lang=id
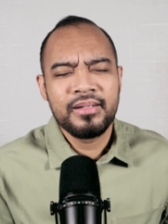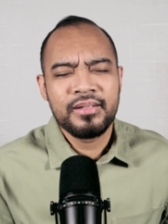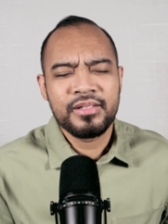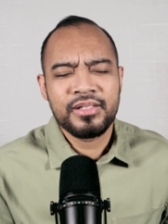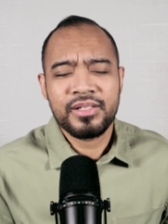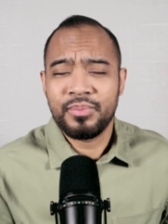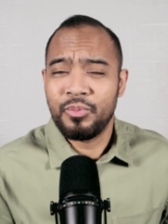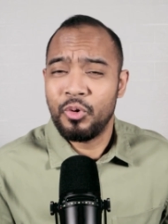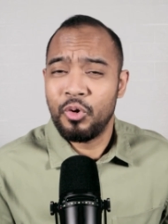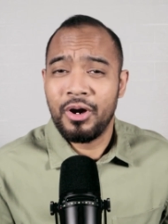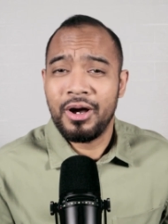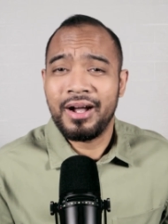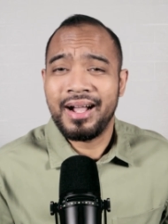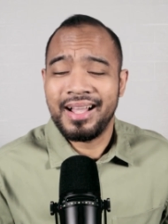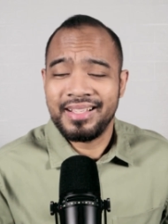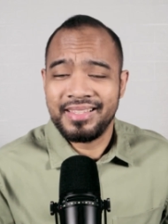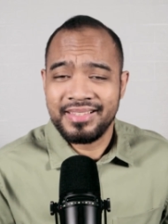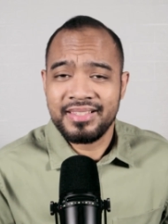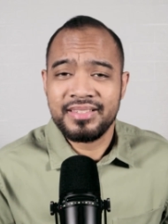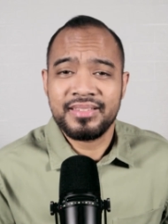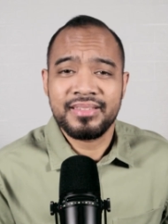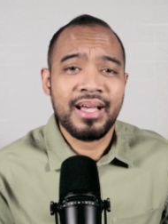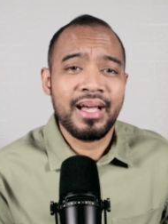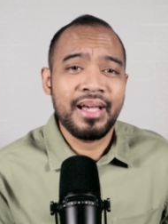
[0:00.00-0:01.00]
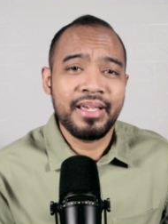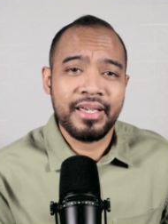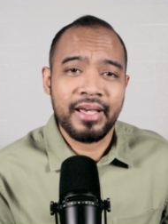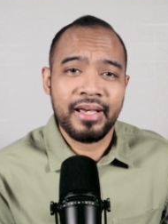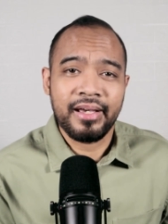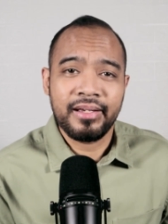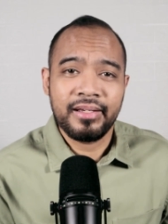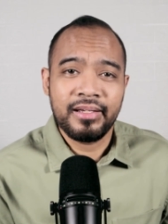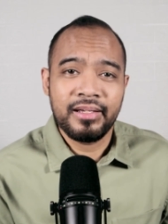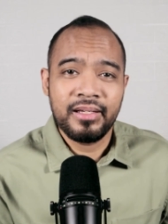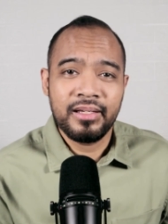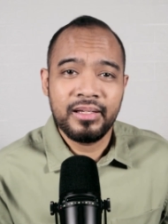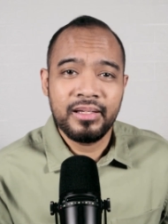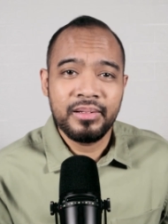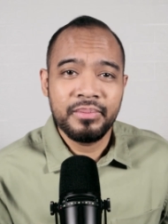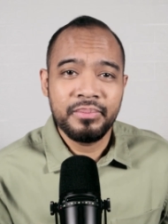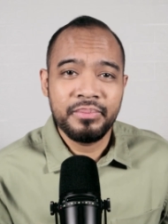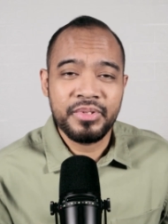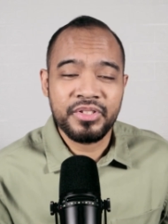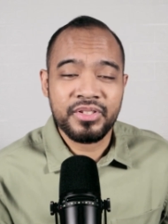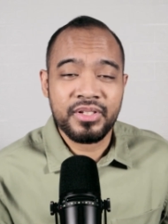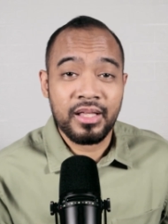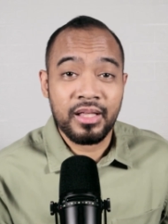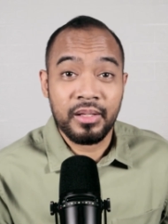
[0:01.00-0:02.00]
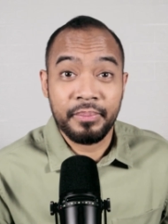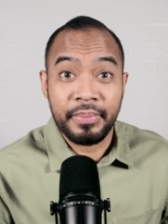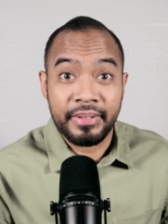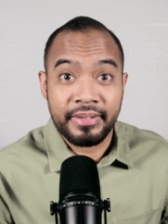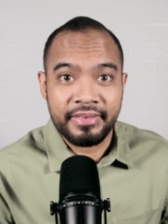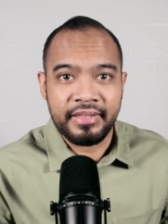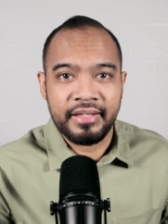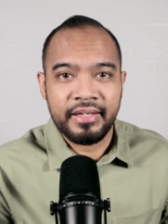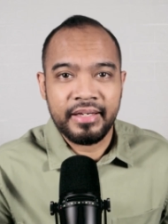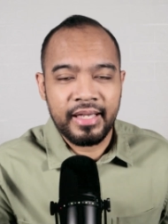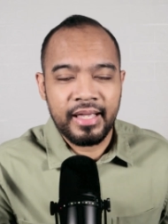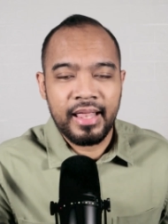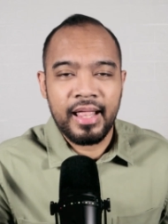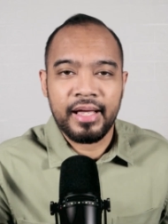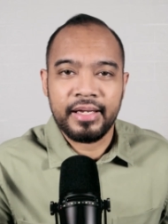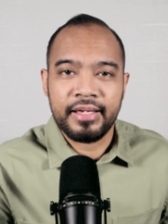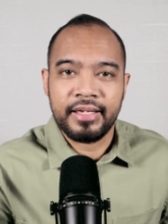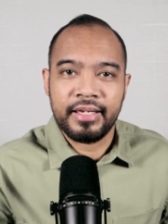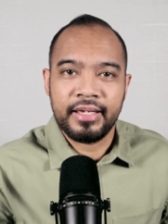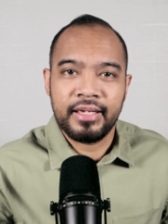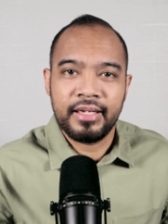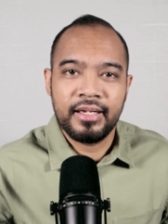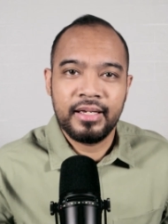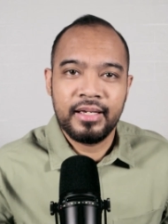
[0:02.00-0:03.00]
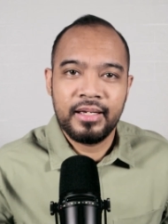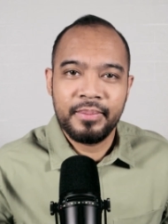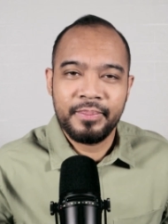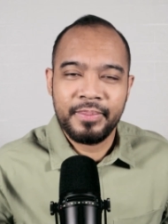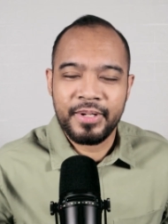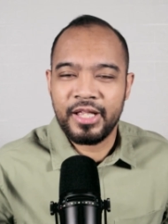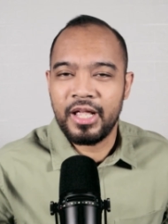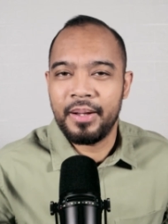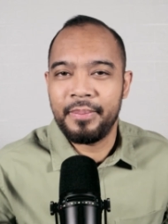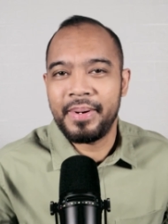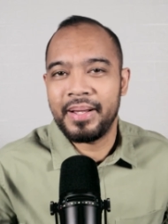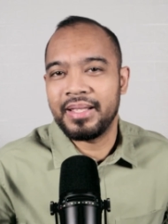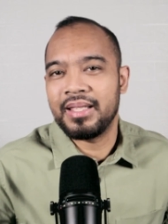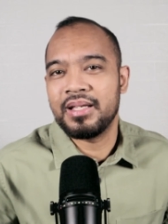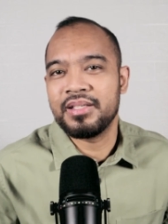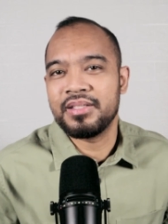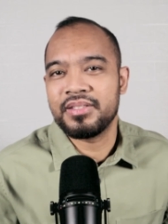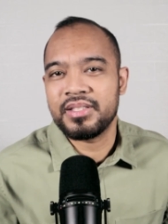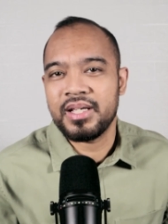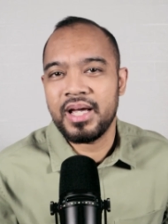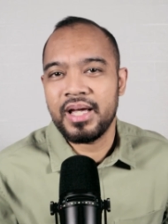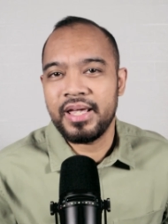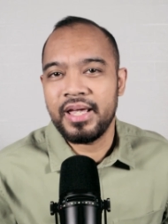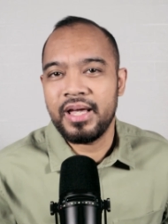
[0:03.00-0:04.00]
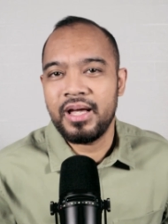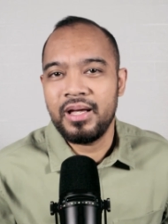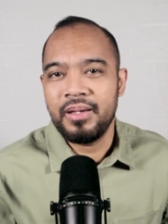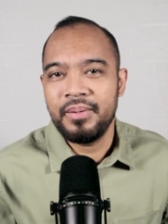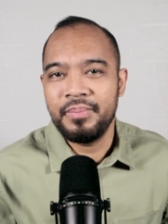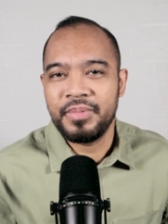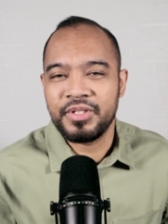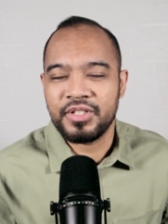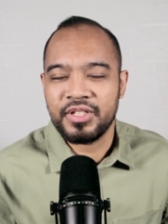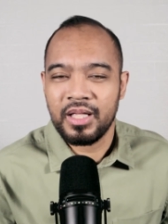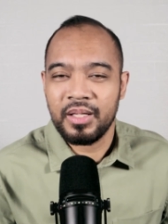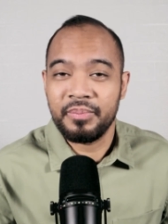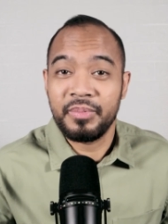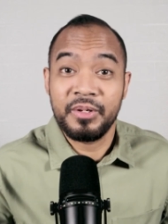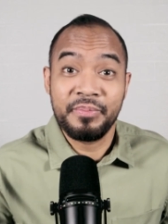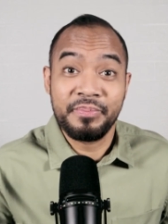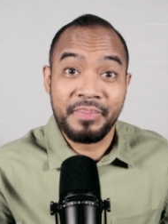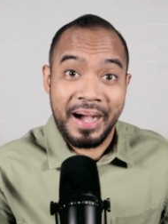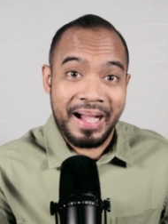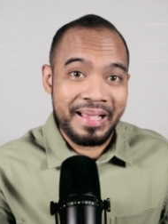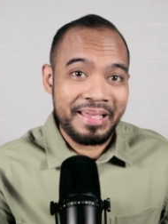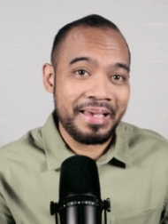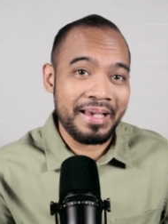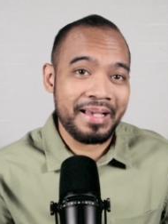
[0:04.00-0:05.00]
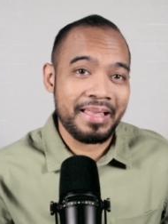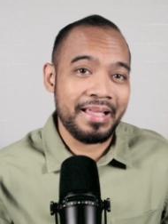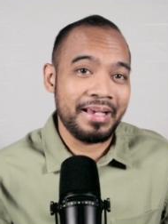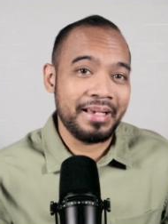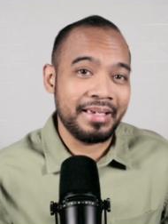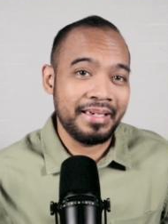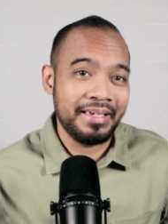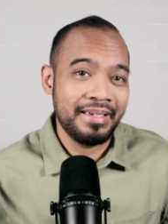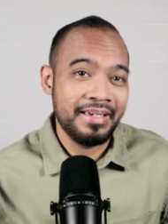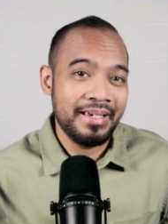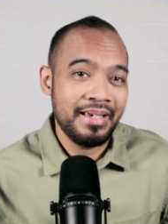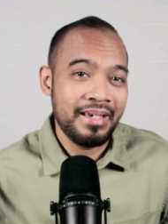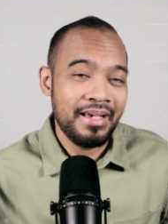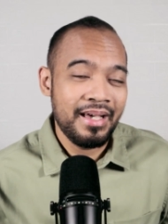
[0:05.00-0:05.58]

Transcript: semoga gaji saya bisa lebih tinggi lagi pendapatan saya bisa lebih banyak lagi.